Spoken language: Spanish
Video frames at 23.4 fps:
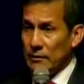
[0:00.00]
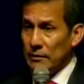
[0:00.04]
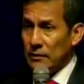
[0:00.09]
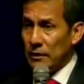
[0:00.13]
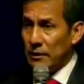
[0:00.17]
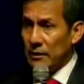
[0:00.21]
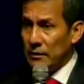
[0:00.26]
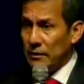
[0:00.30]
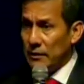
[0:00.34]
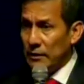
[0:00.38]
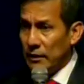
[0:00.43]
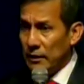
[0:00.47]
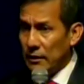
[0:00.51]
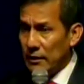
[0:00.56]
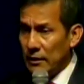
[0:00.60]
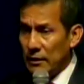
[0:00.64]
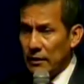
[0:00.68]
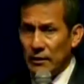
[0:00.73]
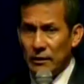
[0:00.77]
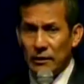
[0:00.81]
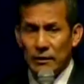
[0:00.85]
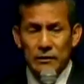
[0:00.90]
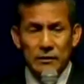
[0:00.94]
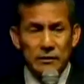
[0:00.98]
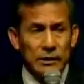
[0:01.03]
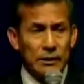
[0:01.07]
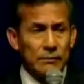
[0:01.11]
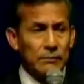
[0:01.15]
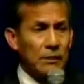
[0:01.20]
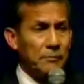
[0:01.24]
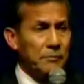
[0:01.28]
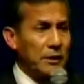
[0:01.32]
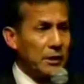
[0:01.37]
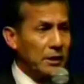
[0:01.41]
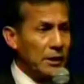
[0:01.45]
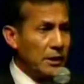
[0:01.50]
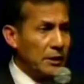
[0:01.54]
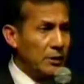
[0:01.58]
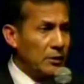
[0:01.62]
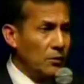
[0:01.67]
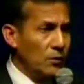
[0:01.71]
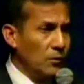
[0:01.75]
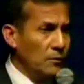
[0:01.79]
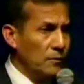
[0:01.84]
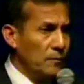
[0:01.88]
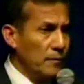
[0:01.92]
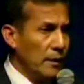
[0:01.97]
en el tema
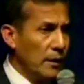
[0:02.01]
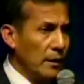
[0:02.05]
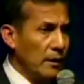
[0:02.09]
minero,